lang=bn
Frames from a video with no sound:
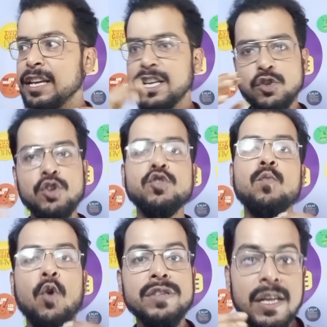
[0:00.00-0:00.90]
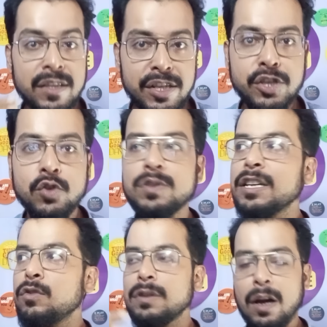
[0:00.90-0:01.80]
কিছু কিছু মজার দৃশ্য
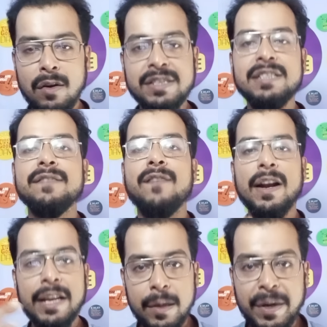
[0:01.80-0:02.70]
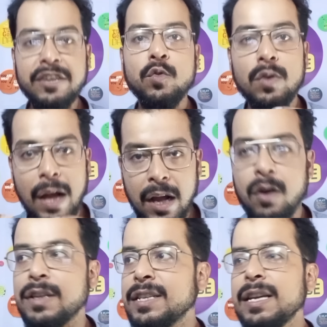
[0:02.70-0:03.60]
যেগুলো দেওয়া হয়েছে যে ফান এলিমেন্টগুলো
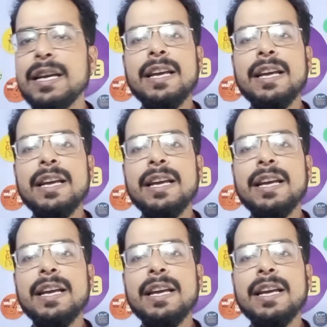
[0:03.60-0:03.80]
রাখা হয়েছে